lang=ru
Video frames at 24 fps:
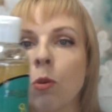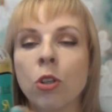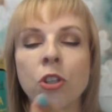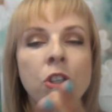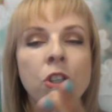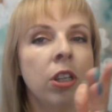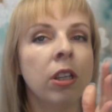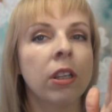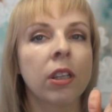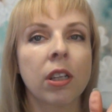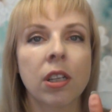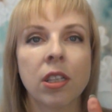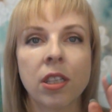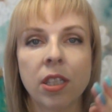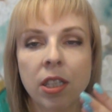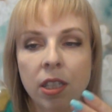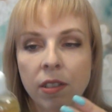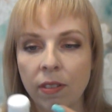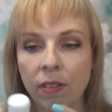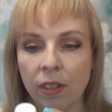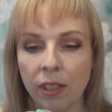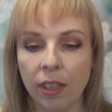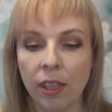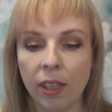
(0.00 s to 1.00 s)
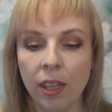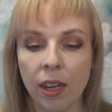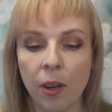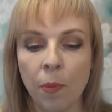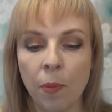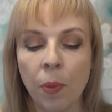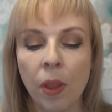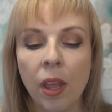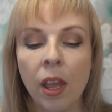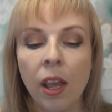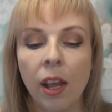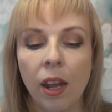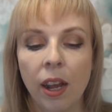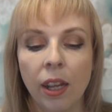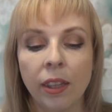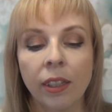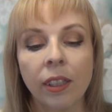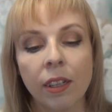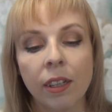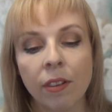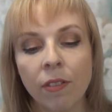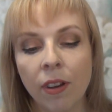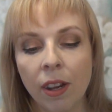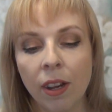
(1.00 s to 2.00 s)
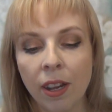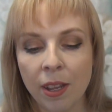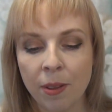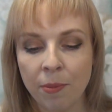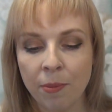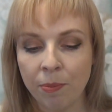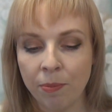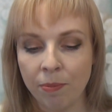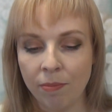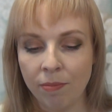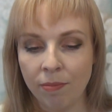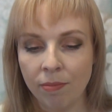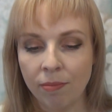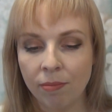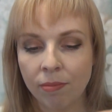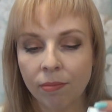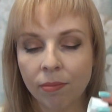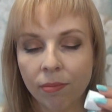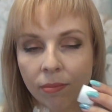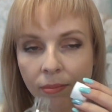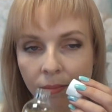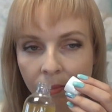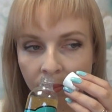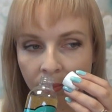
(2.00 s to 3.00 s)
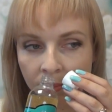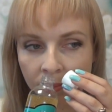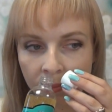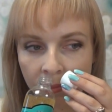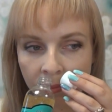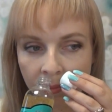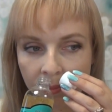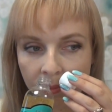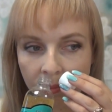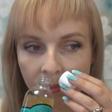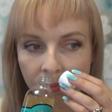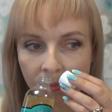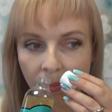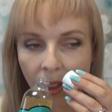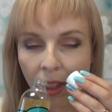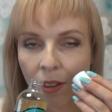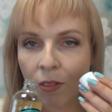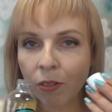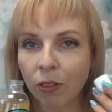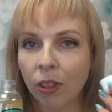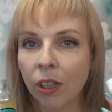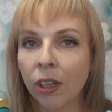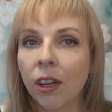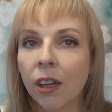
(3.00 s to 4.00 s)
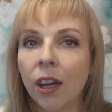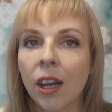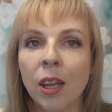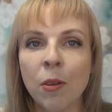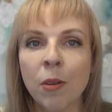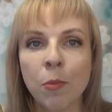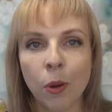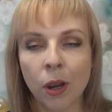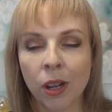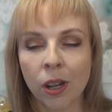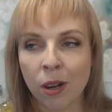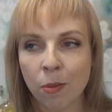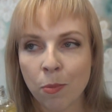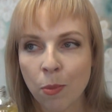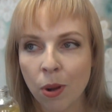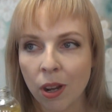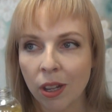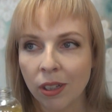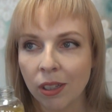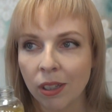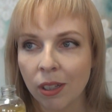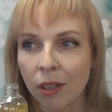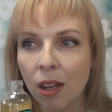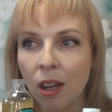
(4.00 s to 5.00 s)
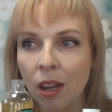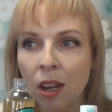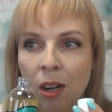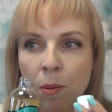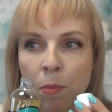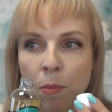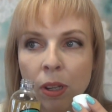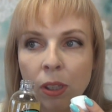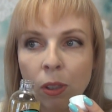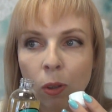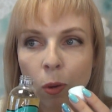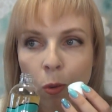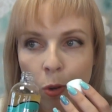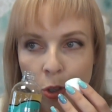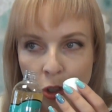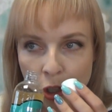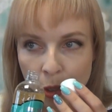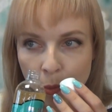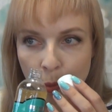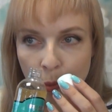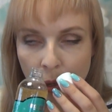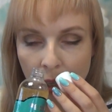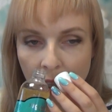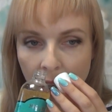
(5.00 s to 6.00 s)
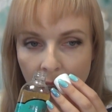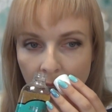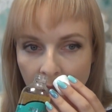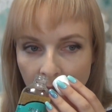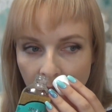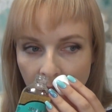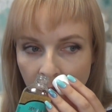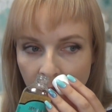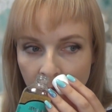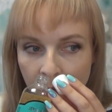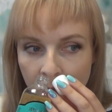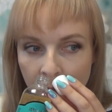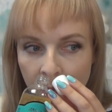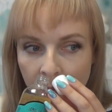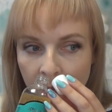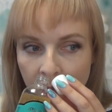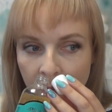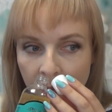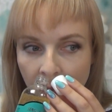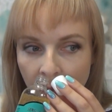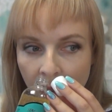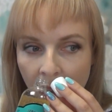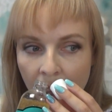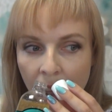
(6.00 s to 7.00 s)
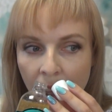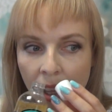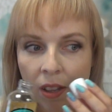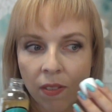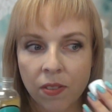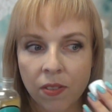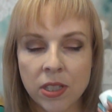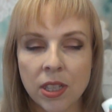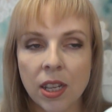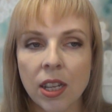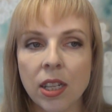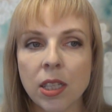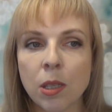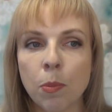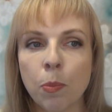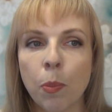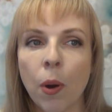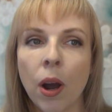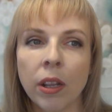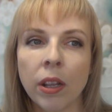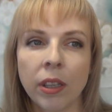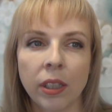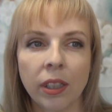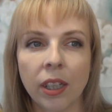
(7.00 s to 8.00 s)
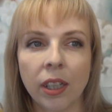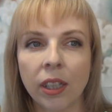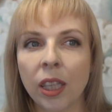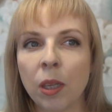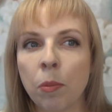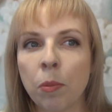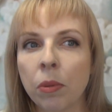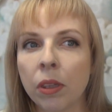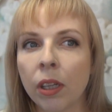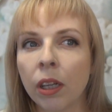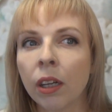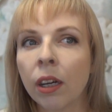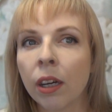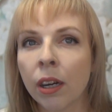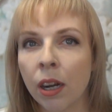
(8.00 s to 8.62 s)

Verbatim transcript: очень красивый гель открываем вдыхаем аромат аромат очень приятный вы знаете, пахнет какими-то